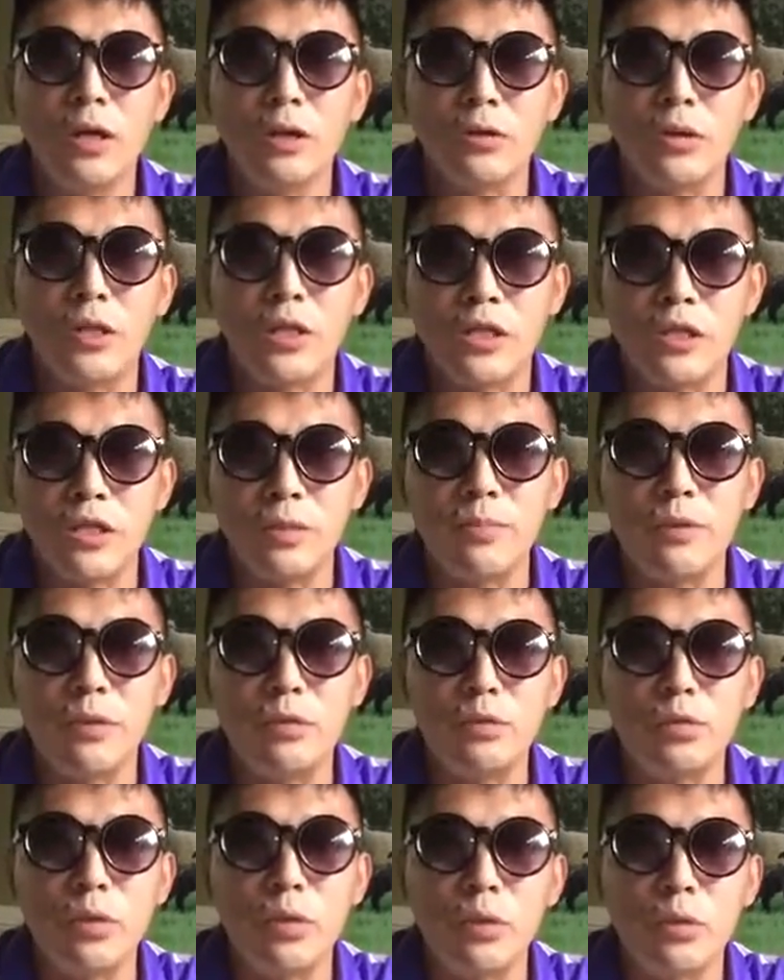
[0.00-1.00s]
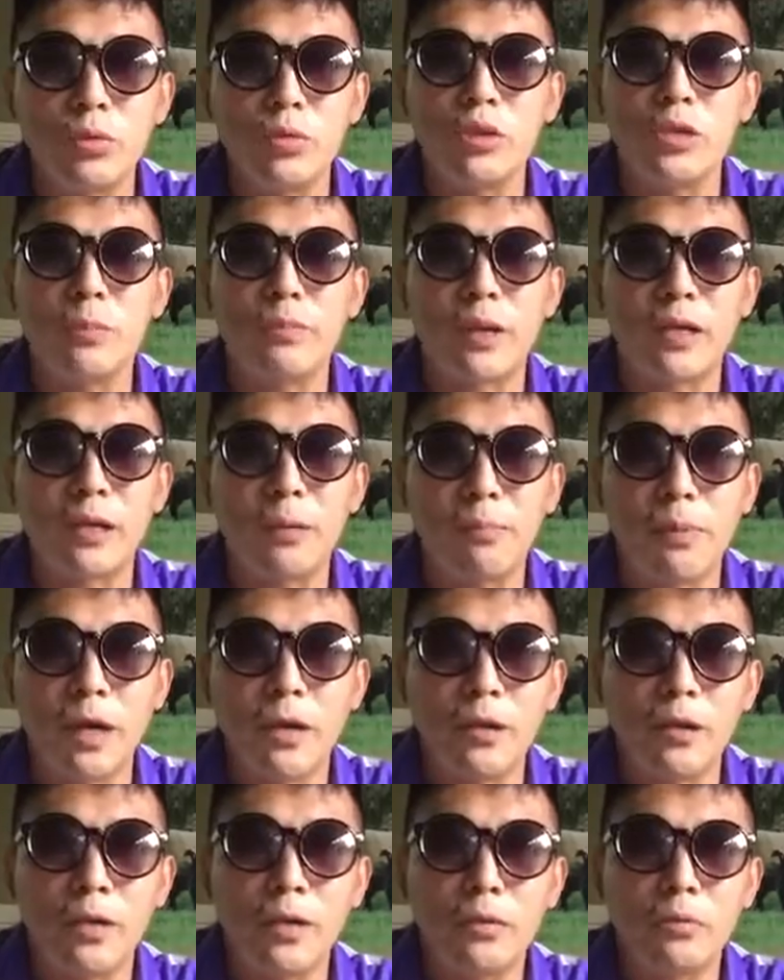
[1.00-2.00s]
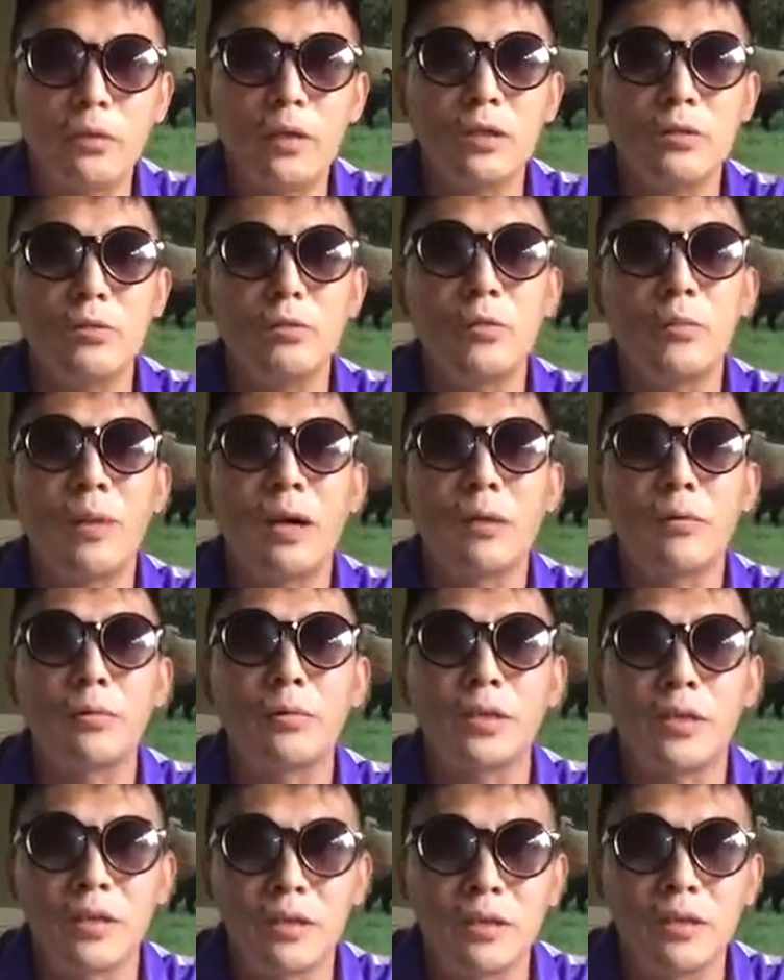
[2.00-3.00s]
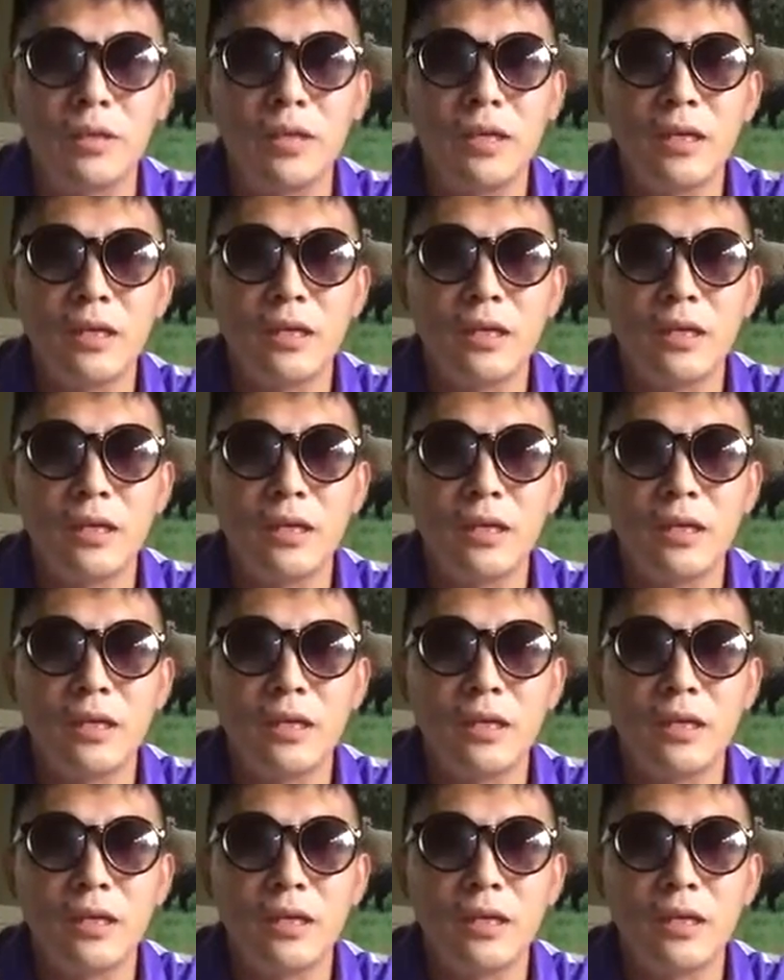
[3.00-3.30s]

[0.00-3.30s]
所以习近平最终是把他派到了中央军委办公厅